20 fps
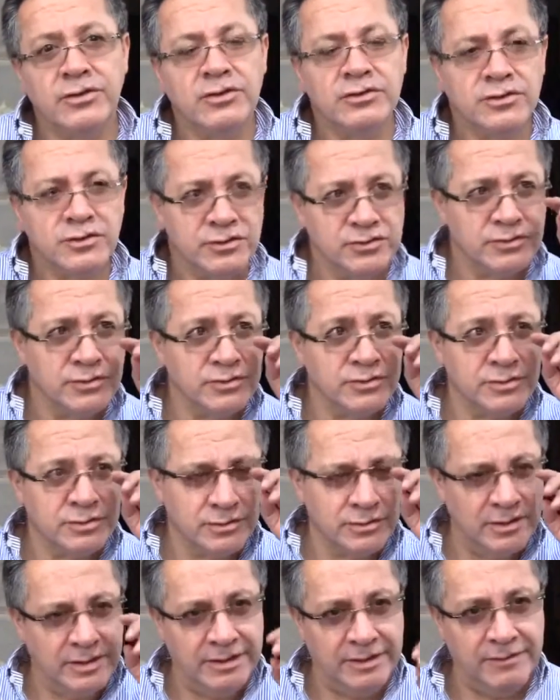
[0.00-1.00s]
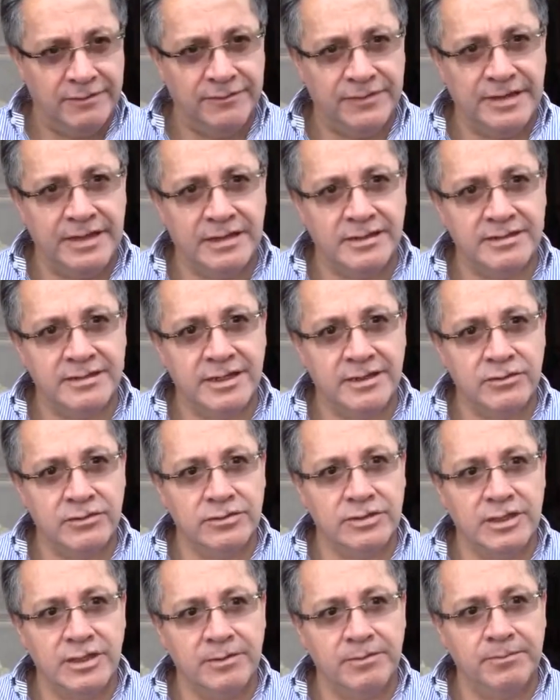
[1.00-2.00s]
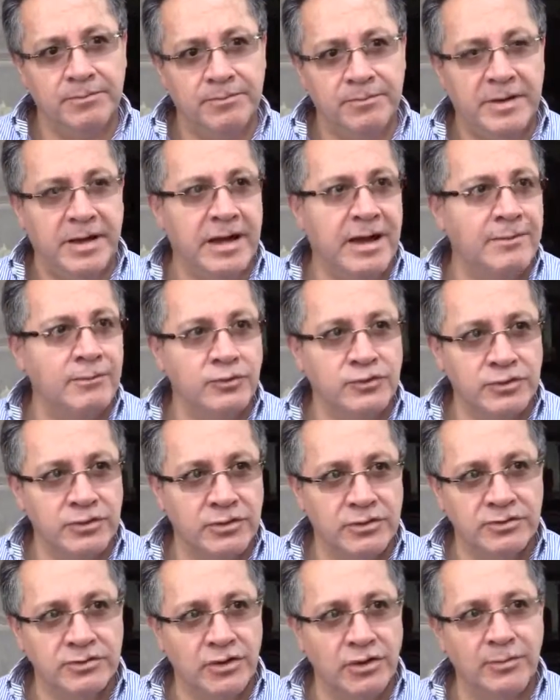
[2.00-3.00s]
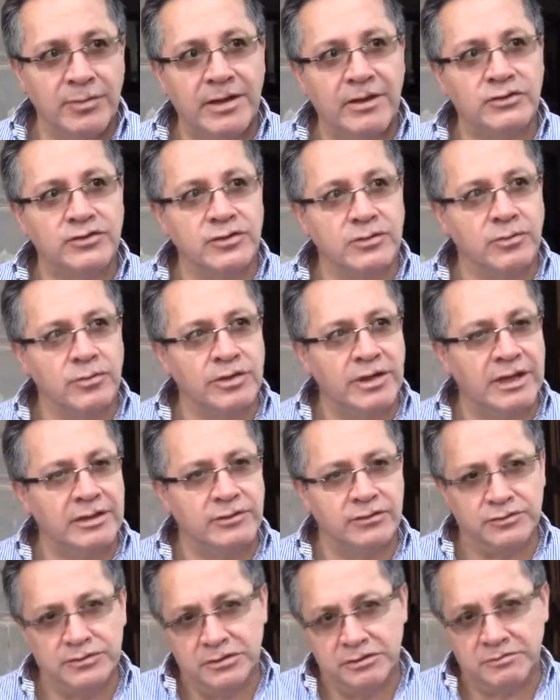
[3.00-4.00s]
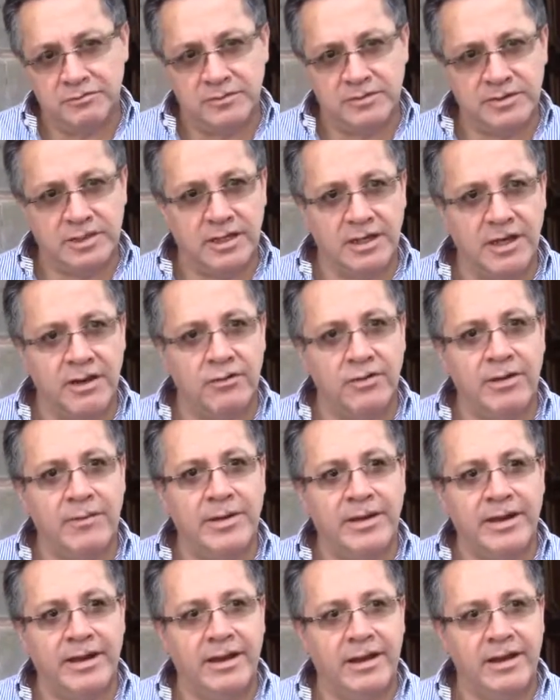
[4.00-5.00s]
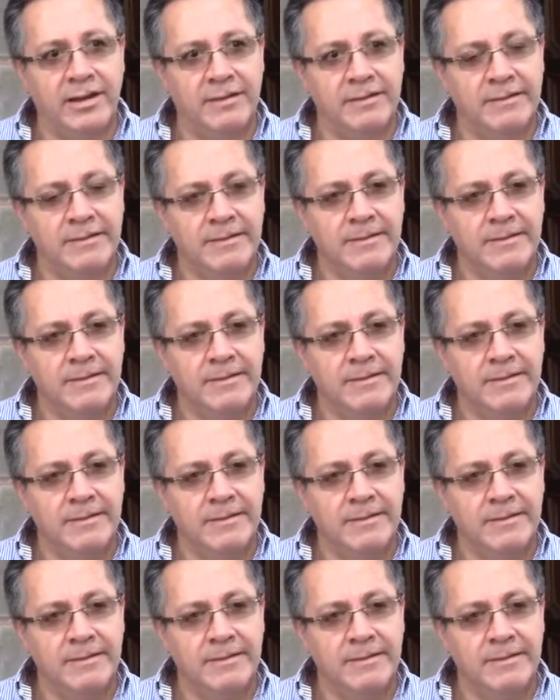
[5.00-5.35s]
los costos eh, financieros que pagamos todos los colombianos son muy altos y sería una manera